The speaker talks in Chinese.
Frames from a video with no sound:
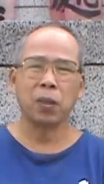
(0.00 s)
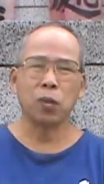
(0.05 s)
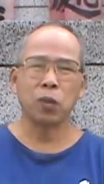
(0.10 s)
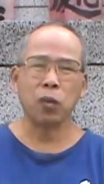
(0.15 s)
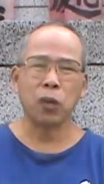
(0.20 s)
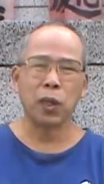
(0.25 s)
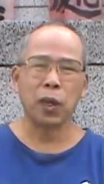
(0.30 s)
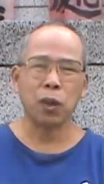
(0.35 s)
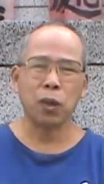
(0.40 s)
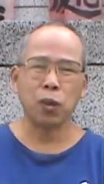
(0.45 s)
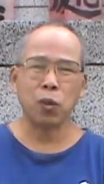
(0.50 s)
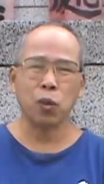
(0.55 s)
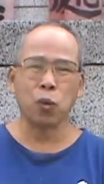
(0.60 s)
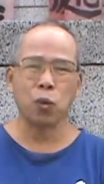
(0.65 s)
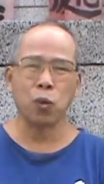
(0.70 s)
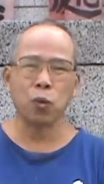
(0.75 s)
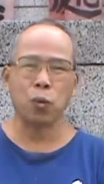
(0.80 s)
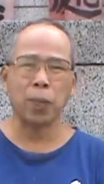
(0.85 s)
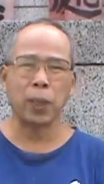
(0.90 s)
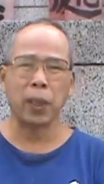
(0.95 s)
我看
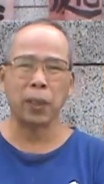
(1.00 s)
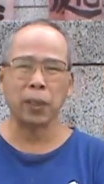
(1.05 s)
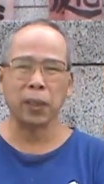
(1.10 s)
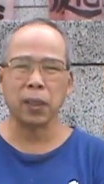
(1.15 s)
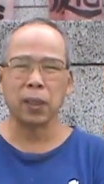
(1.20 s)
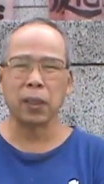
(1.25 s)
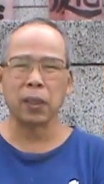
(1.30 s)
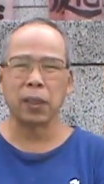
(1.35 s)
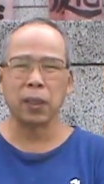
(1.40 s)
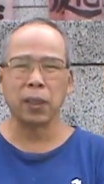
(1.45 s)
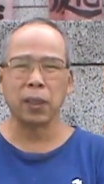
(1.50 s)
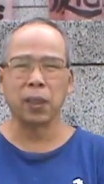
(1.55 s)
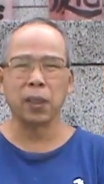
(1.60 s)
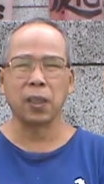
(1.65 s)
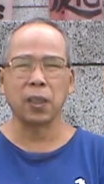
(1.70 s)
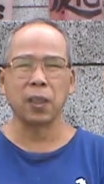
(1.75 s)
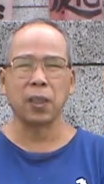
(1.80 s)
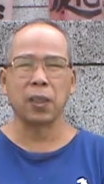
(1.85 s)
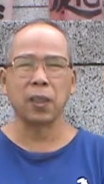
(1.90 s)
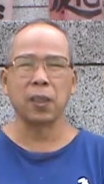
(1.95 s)
恐恐怕那个那
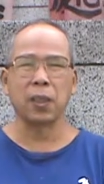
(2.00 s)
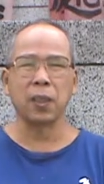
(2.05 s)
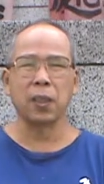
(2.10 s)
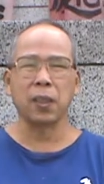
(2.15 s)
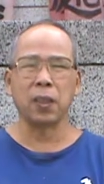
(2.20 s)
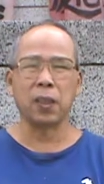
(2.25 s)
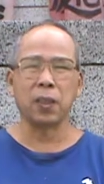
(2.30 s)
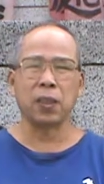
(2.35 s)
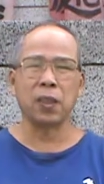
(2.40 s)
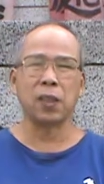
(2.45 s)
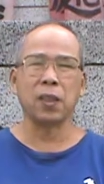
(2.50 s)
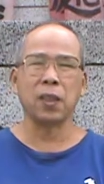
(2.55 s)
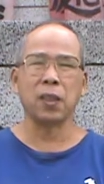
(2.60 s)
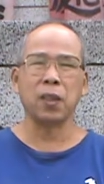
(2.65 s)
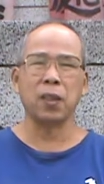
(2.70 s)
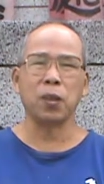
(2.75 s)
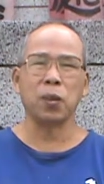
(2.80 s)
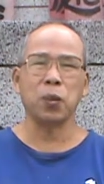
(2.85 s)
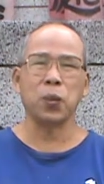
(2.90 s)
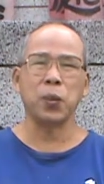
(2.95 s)
个整个
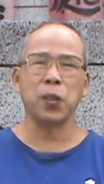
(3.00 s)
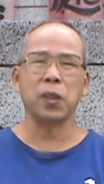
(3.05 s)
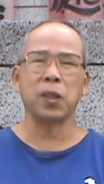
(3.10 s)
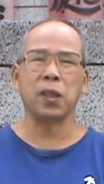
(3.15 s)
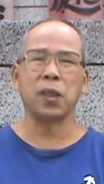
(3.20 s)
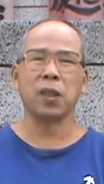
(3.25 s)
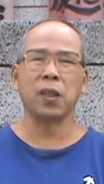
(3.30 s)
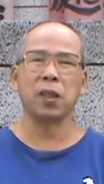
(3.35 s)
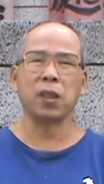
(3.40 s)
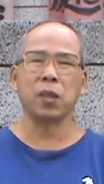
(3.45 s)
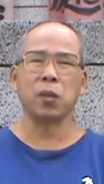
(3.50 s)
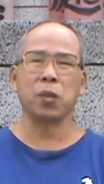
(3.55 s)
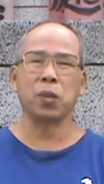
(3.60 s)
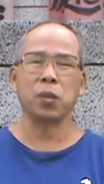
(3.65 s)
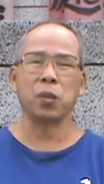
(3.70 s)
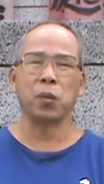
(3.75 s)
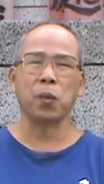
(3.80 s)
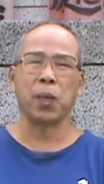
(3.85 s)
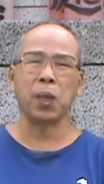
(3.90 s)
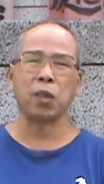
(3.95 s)
的呼吸的这个
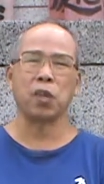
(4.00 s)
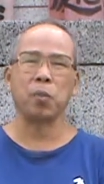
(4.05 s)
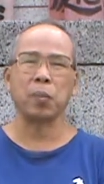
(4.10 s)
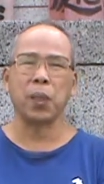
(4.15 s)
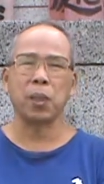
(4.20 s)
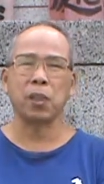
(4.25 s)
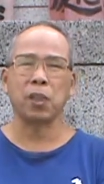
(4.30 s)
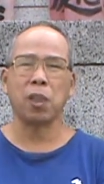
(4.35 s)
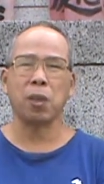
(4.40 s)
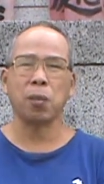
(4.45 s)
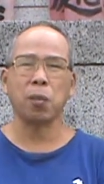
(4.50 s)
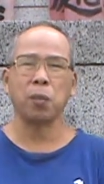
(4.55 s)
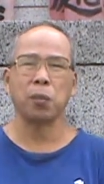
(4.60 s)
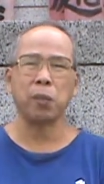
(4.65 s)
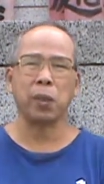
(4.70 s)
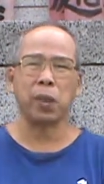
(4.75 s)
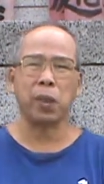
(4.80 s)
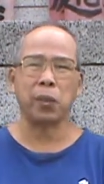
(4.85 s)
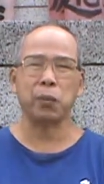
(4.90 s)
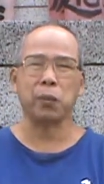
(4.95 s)
循环恐怕超过
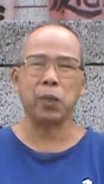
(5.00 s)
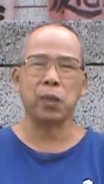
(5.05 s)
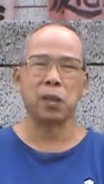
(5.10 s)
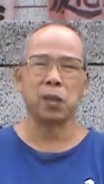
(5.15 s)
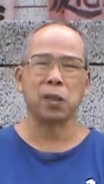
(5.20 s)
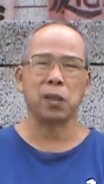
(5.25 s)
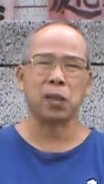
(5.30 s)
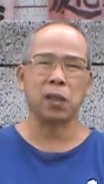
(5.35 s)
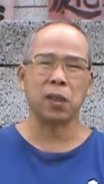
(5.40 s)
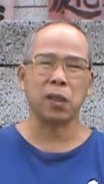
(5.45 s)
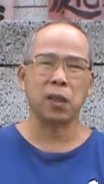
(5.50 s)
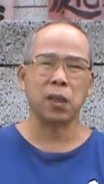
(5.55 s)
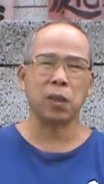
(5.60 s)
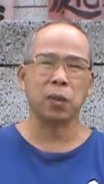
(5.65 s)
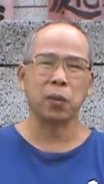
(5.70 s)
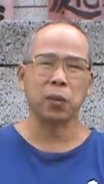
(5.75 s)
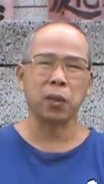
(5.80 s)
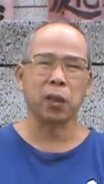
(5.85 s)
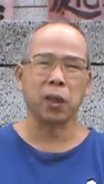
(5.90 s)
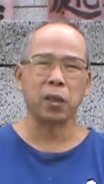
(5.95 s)
原原始的那个
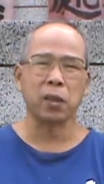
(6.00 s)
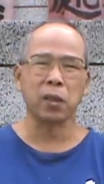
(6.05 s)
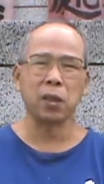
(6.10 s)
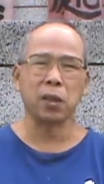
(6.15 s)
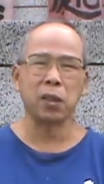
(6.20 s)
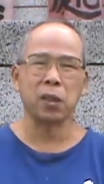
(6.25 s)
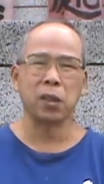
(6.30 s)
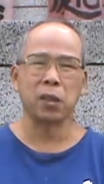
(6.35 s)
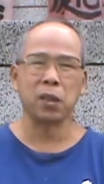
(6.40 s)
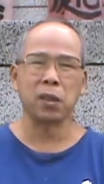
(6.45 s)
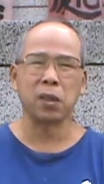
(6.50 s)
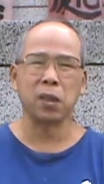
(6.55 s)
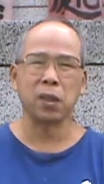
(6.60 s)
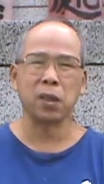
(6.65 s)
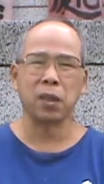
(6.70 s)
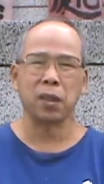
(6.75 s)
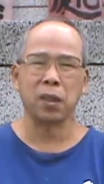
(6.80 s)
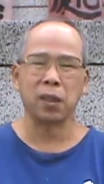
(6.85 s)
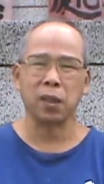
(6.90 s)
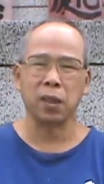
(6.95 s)
空调设计师的
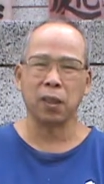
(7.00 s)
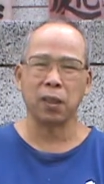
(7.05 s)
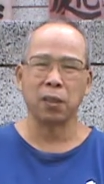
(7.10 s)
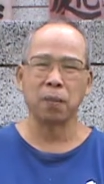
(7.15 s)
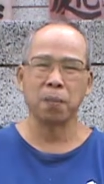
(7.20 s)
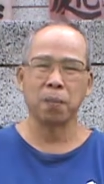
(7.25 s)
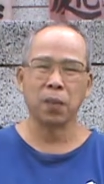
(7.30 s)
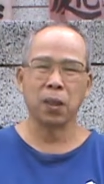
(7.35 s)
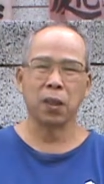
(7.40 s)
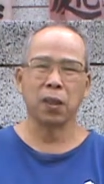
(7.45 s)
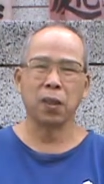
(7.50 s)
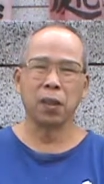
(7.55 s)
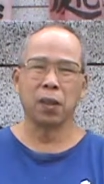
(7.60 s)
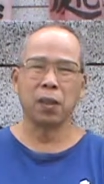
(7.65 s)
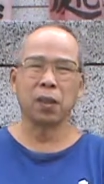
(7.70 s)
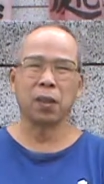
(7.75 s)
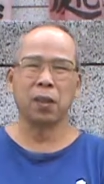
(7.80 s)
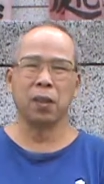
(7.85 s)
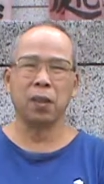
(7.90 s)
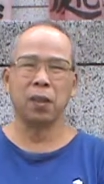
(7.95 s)
那个
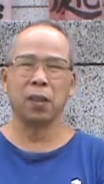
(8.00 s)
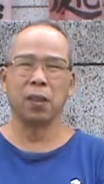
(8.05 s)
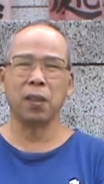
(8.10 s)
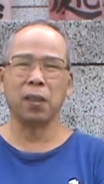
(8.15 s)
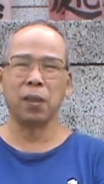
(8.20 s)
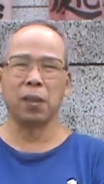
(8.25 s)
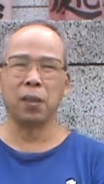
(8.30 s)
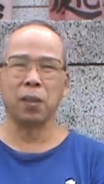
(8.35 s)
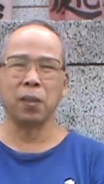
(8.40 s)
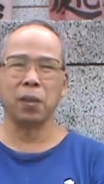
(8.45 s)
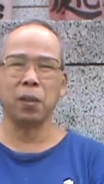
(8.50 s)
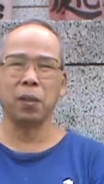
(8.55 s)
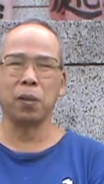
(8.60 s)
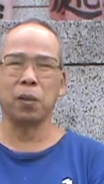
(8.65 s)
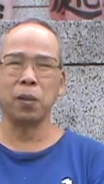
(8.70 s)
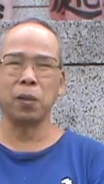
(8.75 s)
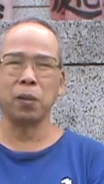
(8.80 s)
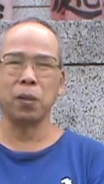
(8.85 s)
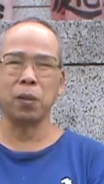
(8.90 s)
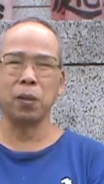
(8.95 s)
呃
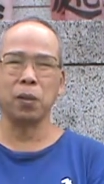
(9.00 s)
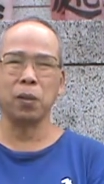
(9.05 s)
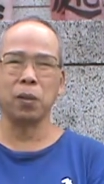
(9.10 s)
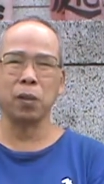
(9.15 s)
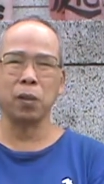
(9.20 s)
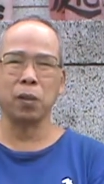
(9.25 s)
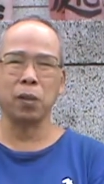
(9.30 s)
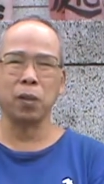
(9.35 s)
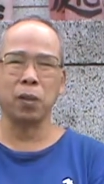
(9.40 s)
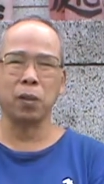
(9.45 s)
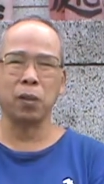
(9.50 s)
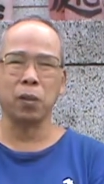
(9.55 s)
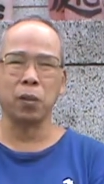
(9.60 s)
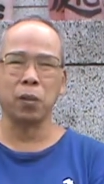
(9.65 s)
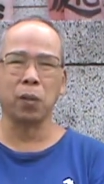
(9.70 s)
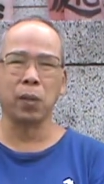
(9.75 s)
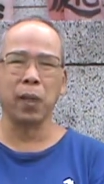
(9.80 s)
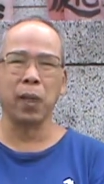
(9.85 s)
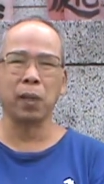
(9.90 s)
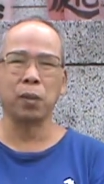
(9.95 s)

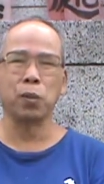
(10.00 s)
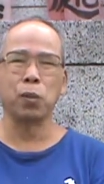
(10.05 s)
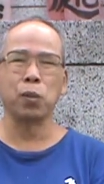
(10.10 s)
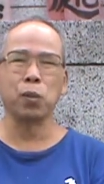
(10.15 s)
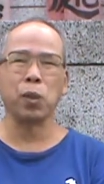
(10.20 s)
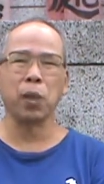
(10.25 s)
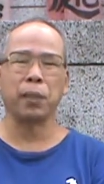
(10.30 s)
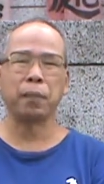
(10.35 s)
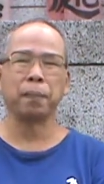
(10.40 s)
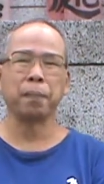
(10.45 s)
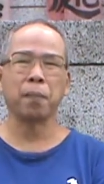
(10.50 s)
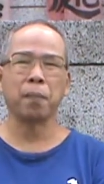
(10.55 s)
容量预算，